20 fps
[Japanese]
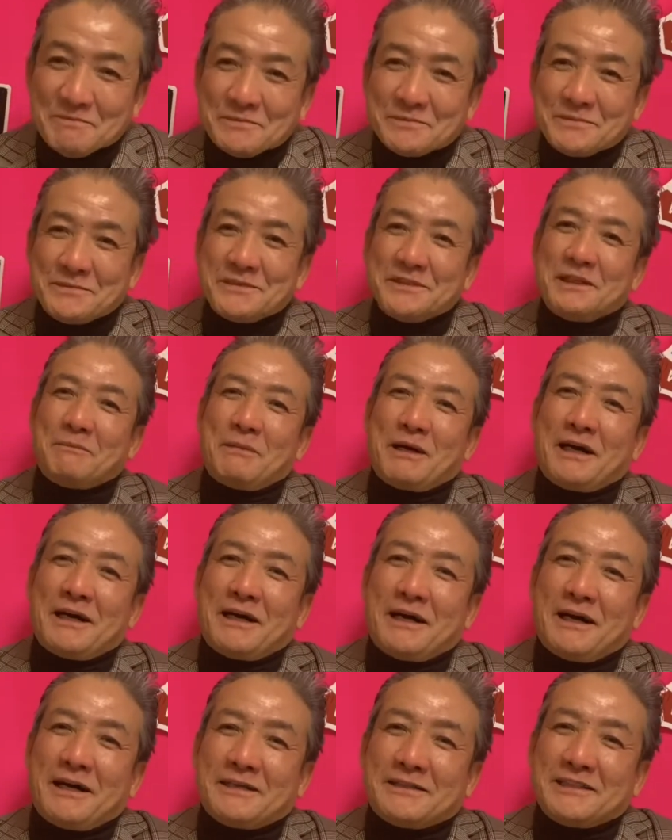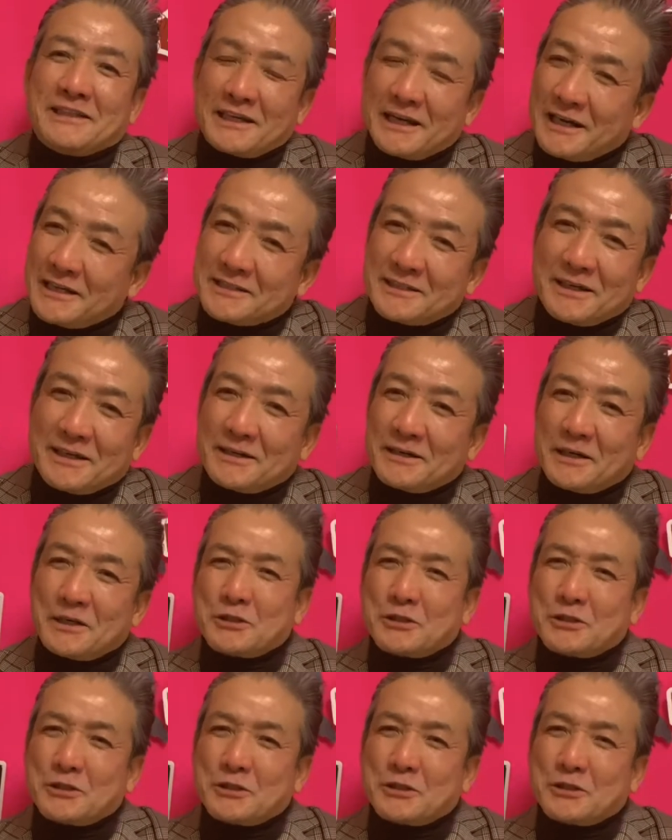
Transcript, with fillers: で、まあ、2回、3回行って